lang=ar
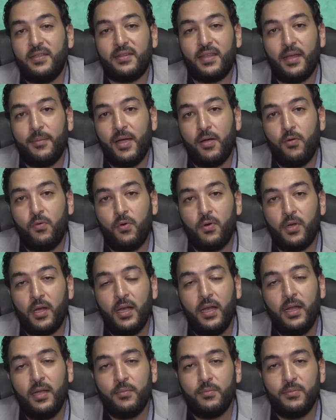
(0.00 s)

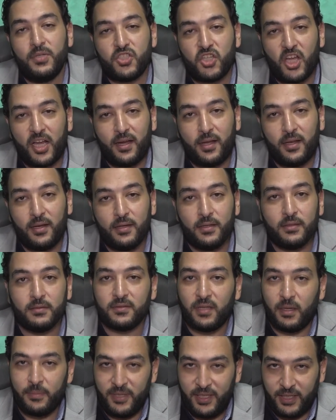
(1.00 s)
التبول بشكل
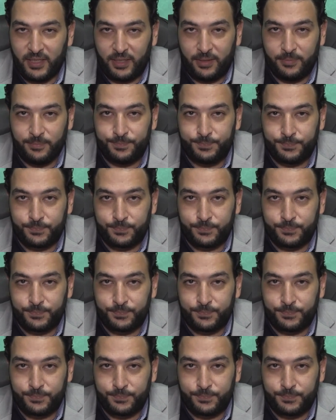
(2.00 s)
طبيعي